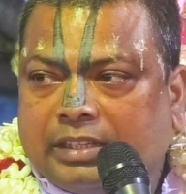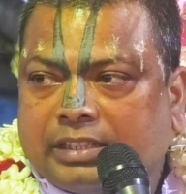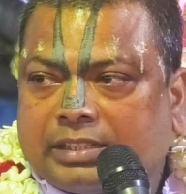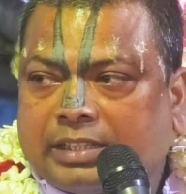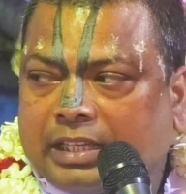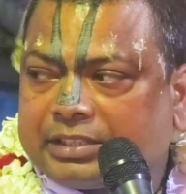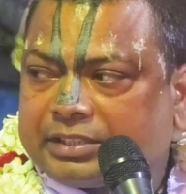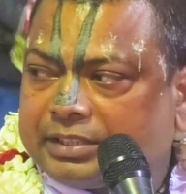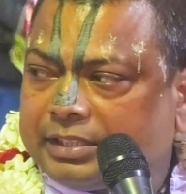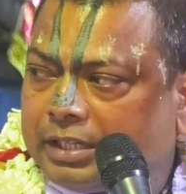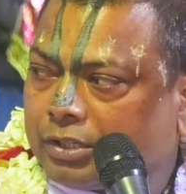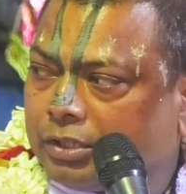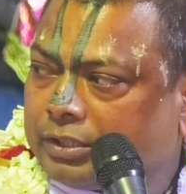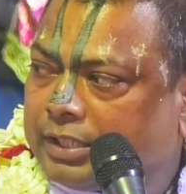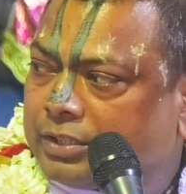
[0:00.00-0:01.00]

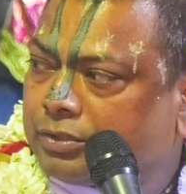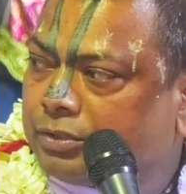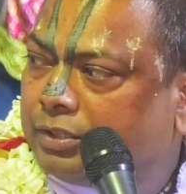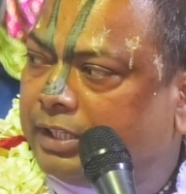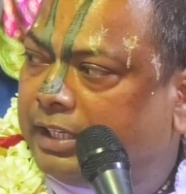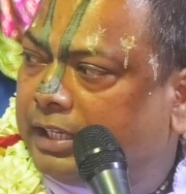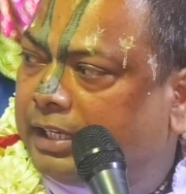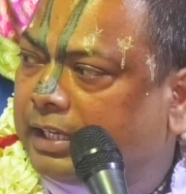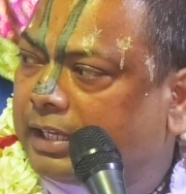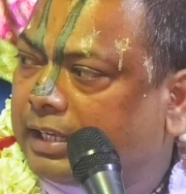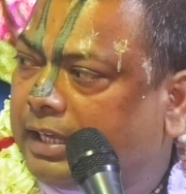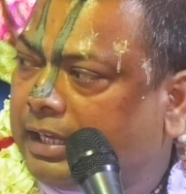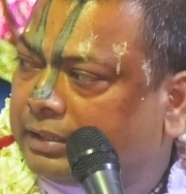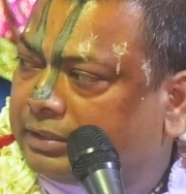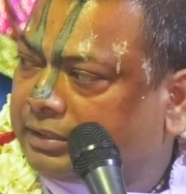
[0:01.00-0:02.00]
শাস্ত্রের কথা শুনে
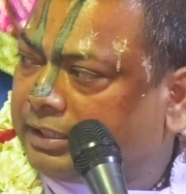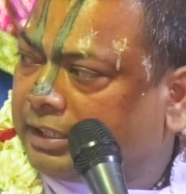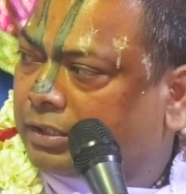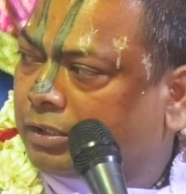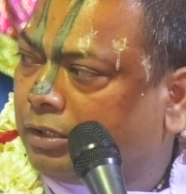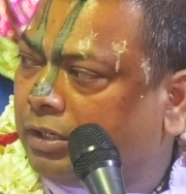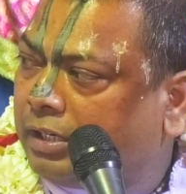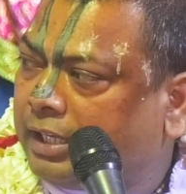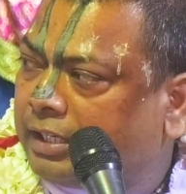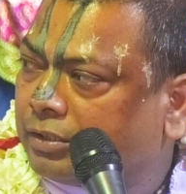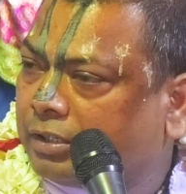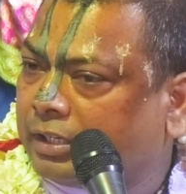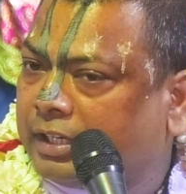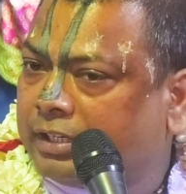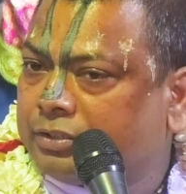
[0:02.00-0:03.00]
আত্মিক কল্যাণ
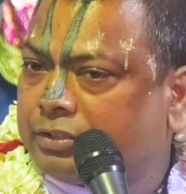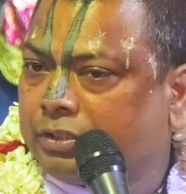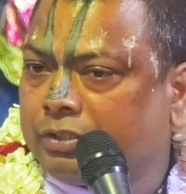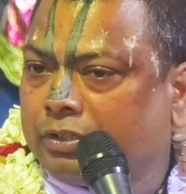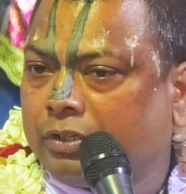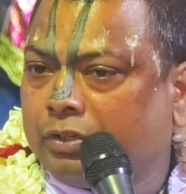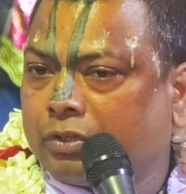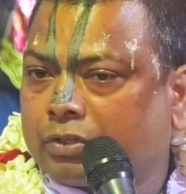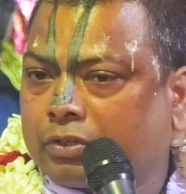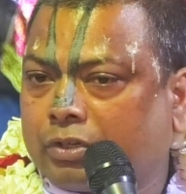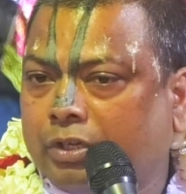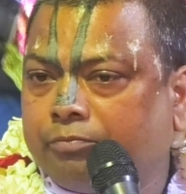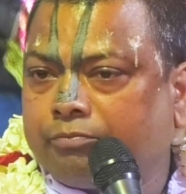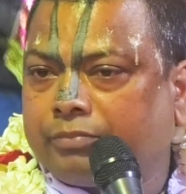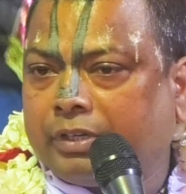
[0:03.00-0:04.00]
করার জন্য লোক
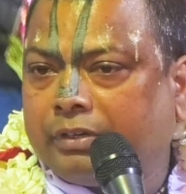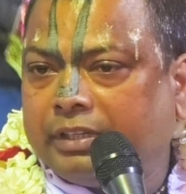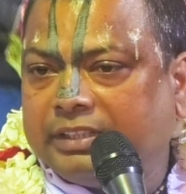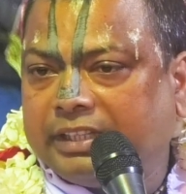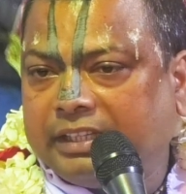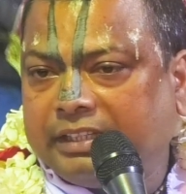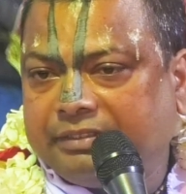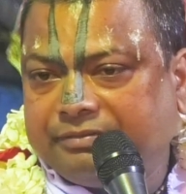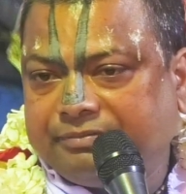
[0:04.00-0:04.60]
কম পাওয়া যায়